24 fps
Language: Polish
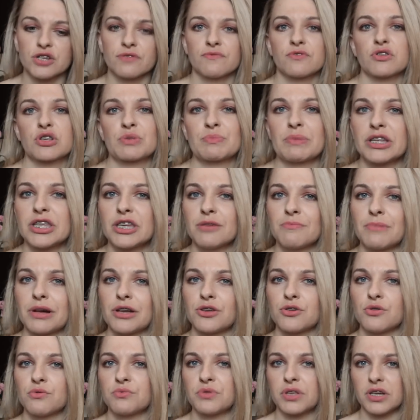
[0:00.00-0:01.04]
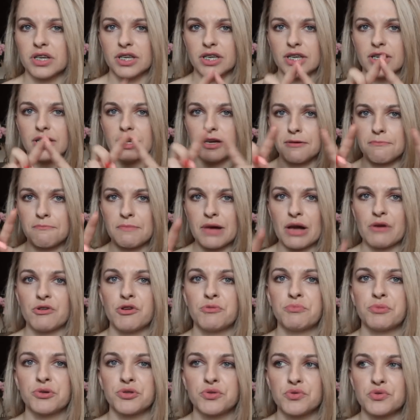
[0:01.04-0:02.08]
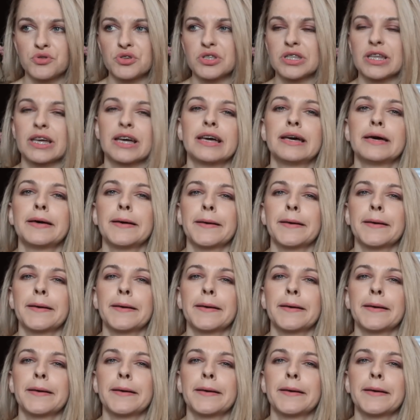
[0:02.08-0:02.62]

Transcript: że w Rosmanie mają takie małe podróżne